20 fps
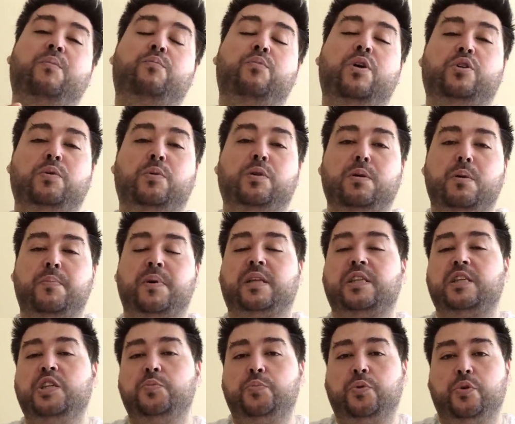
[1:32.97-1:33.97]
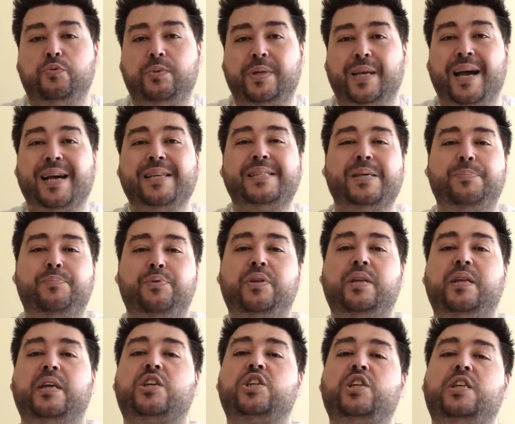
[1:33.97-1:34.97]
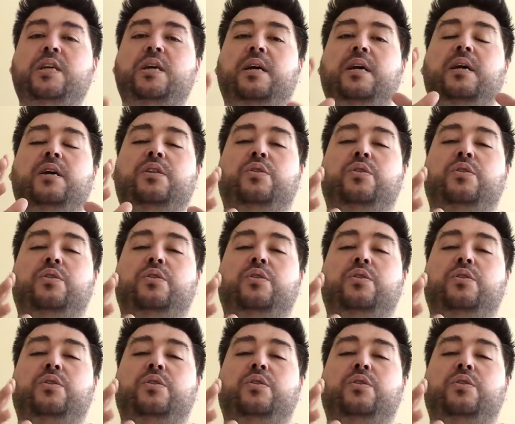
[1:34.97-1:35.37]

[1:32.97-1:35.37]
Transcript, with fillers: Moi, actuellement, dans les parties, je produis assez peu d'énergie